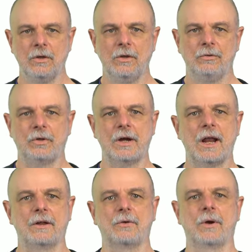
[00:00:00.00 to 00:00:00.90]
それか
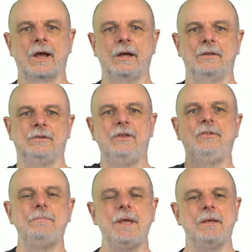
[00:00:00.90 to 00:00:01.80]
らこれが
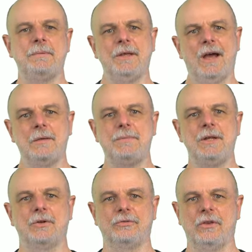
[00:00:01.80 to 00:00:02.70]
TCP/IP
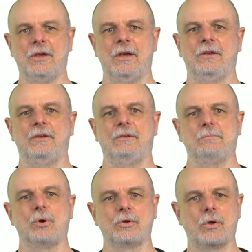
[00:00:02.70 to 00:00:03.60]
の、プ
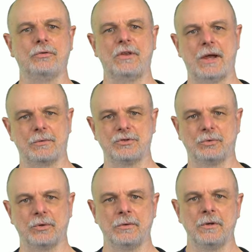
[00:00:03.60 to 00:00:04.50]
ロトコルスタックをちょっ
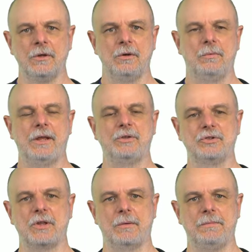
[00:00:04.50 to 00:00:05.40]
と例とし
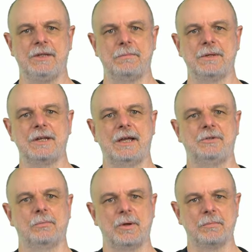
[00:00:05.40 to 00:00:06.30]
ては見てみたい
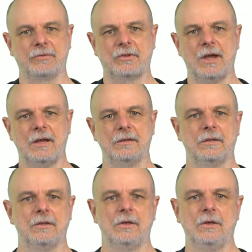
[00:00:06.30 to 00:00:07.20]
と思いますが、
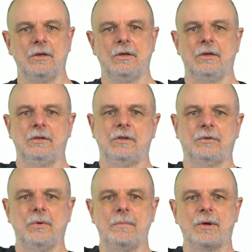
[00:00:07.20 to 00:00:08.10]

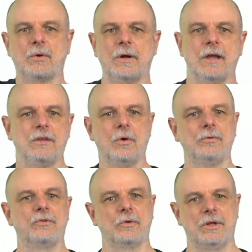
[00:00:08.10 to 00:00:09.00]
例えばこれが4
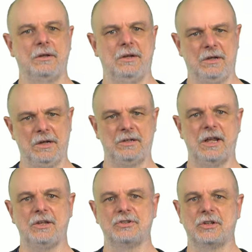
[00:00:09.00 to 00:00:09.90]
層でで定
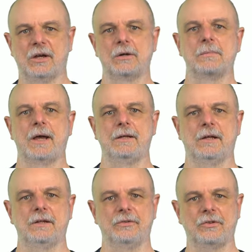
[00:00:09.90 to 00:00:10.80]
義してある場合な
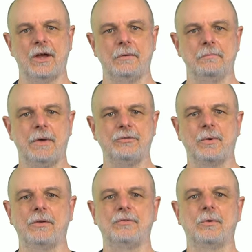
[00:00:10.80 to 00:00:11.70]
んですが、まず
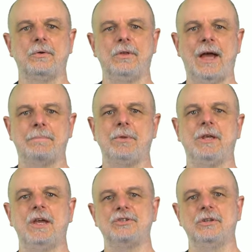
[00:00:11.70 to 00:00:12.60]
はその
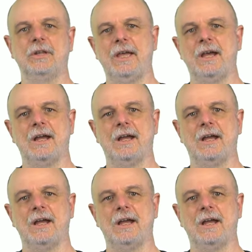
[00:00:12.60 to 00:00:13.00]
アプリケーションレイヤー